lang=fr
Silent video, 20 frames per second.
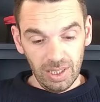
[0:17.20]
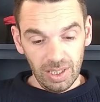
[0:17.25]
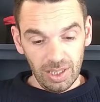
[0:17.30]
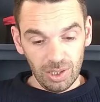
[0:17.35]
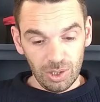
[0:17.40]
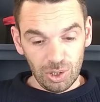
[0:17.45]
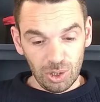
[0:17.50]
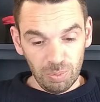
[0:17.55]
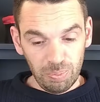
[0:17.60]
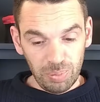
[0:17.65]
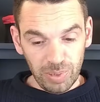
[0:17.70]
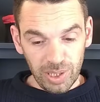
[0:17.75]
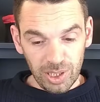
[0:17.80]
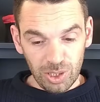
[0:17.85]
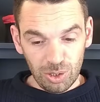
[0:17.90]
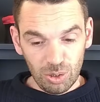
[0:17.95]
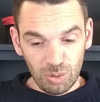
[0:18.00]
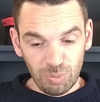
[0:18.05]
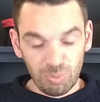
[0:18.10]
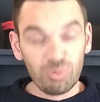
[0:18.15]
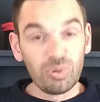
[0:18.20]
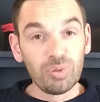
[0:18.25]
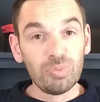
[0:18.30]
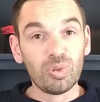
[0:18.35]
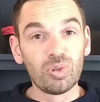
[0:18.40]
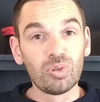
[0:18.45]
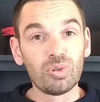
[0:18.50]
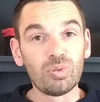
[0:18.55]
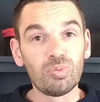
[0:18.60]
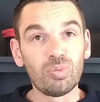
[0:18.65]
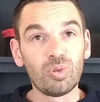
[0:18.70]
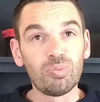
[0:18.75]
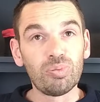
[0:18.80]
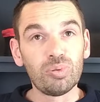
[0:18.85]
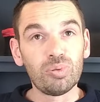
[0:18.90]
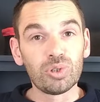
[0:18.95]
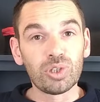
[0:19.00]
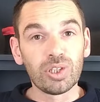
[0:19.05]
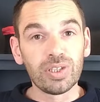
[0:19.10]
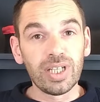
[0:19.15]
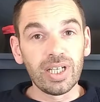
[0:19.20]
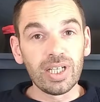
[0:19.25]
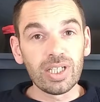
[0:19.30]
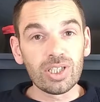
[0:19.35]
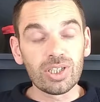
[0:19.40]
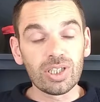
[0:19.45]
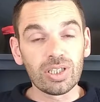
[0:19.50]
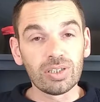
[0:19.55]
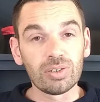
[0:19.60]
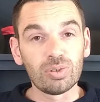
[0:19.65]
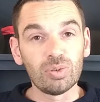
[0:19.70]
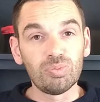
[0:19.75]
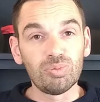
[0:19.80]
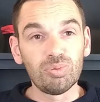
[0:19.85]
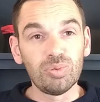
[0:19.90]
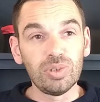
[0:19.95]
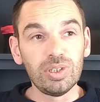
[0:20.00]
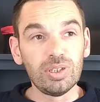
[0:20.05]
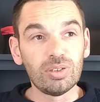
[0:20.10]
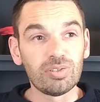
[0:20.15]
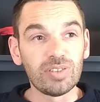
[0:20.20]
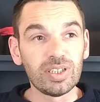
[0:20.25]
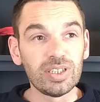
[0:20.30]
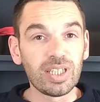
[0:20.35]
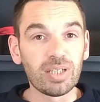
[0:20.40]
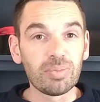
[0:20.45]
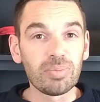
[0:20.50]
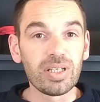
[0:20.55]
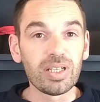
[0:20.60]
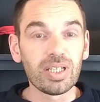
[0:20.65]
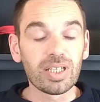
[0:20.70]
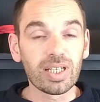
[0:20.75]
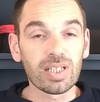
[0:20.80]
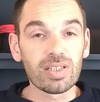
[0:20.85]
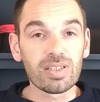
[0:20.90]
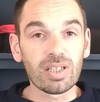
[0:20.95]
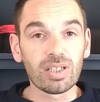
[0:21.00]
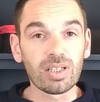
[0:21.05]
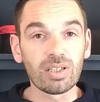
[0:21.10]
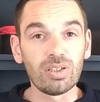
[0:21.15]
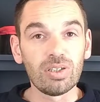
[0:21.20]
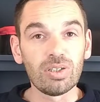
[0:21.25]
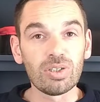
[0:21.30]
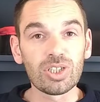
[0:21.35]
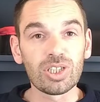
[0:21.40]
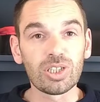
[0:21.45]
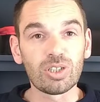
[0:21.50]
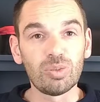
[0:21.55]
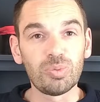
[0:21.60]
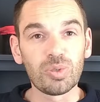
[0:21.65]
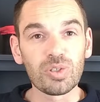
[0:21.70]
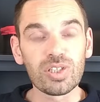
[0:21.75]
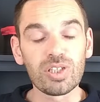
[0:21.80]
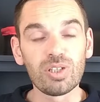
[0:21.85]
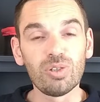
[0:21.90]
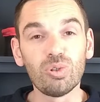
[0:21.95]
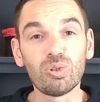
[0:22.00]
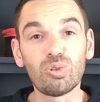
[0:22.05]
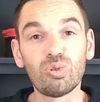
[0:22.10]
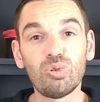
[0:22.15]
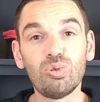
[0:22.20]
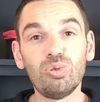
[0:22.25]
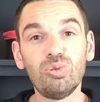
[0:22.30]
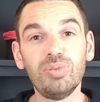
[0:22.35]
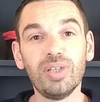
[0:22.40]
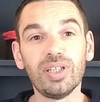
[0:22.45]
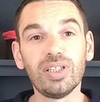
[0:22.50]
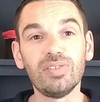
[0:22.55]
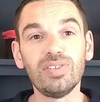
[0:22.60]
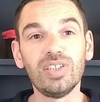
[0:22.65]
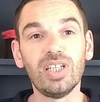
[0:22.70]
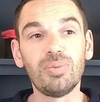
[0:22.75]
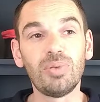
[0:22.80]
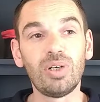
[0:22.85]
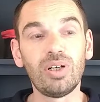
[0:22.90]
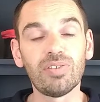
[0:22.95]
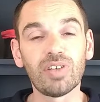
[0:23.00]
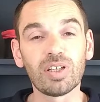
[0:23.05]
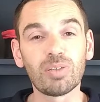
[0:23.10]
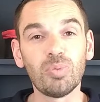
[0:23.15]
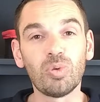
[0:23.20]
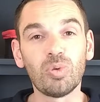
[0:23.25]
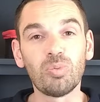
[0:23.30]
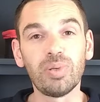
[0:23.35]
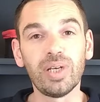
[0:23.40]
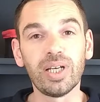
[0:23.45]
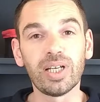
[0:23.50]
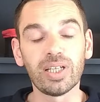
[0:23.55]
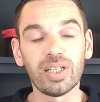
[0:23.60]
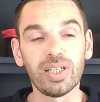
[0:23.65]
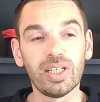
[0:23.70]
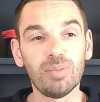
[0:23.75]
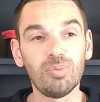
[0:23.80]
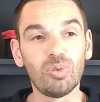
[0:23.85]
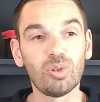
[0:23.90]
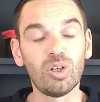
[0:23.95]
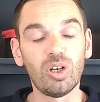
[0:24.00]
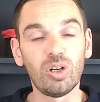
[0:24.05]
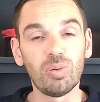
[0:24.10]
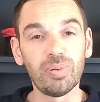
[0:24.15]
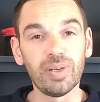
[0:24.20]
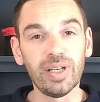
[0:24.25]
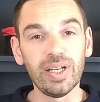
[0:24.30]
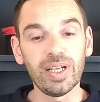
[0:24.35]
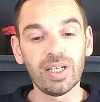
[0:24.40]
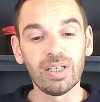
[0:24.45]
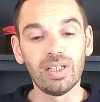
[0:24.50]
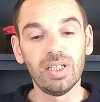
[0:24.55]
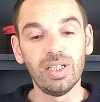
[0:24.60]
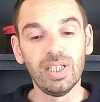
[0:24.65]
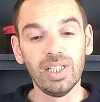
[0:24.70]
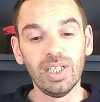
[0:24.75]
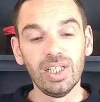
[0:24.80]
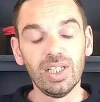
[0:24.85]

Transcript: Je pêche depuis mon, plus jeune âge, hein, depuis on va dire mes 4-5 ans. J'ai commencé au coup, bien évidemment, avec mon père et, mon grand-père.